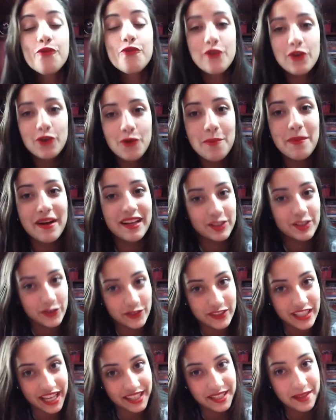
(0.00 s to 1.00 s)
Eu fico mais
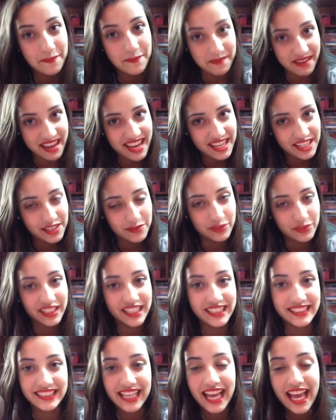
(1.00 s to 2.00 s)
grudada mesmo
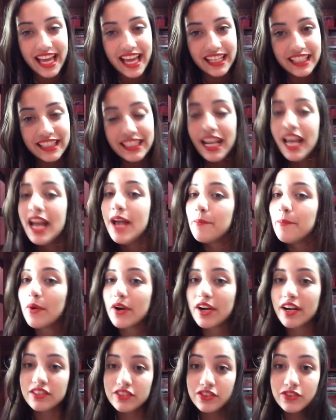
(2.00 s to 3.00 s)
nas séries por
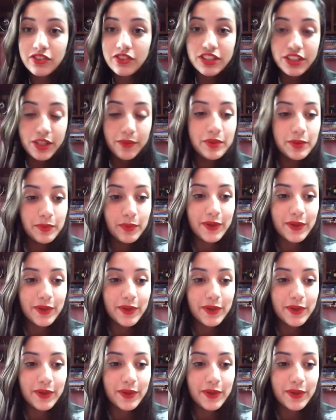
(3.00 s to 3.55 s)
causa dos chips,